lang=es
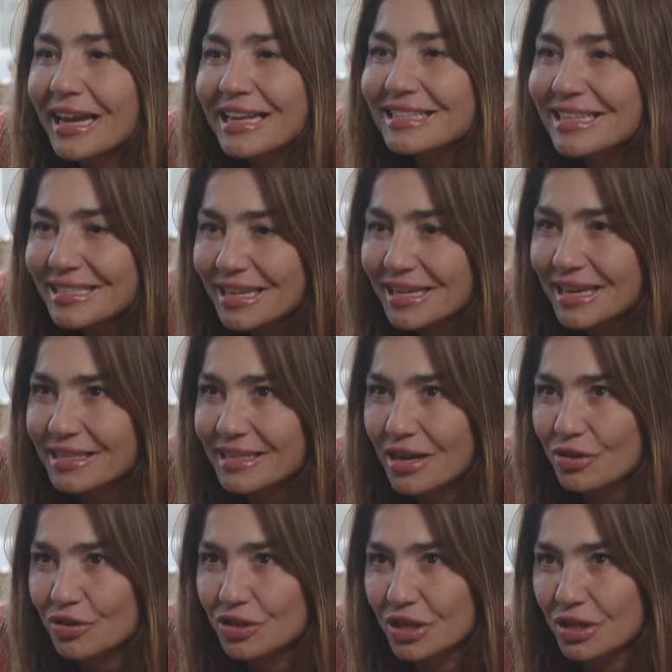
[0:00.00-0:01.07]
les enseñas a
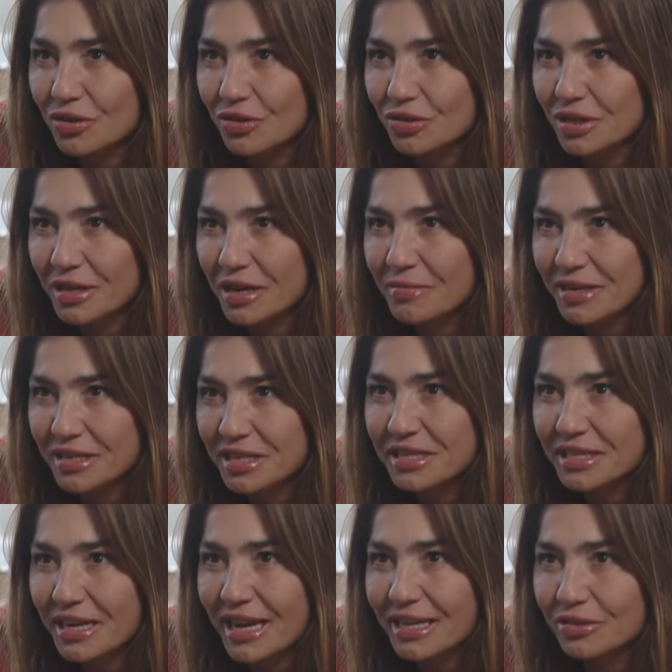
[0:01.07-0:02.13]
los chicos en el
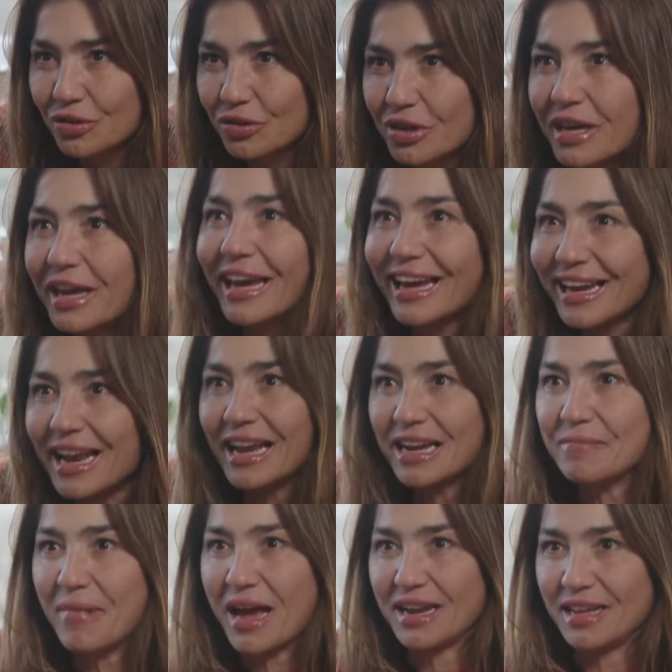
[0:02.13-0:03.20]
bachillerato? en
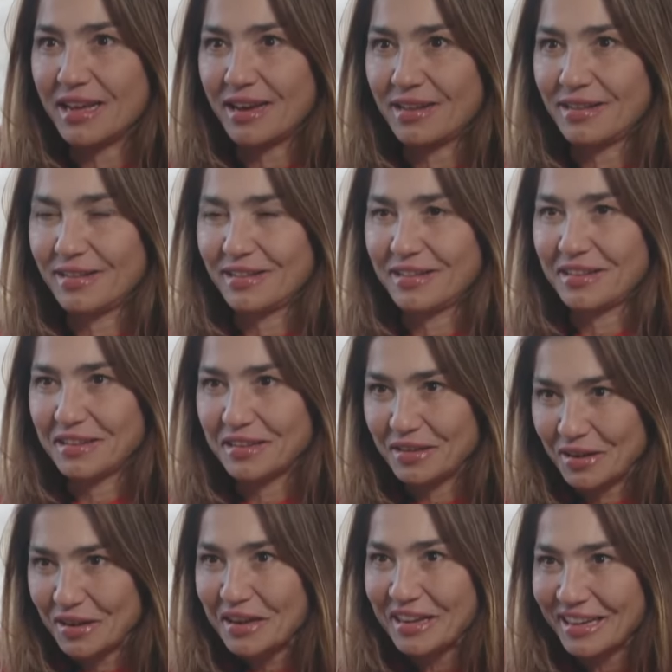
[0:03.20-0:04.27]
Alemania. Eso
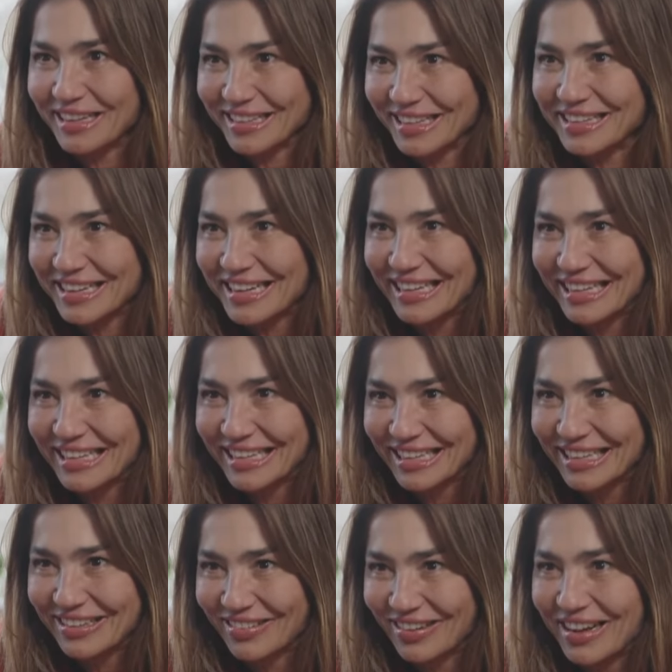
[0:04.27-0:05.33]
se llama técnica
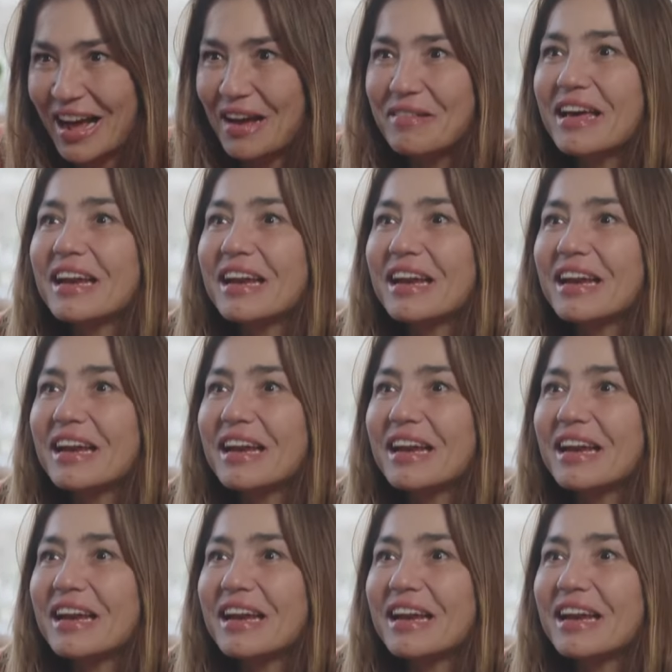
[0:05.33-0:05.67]
vocal, quiere decir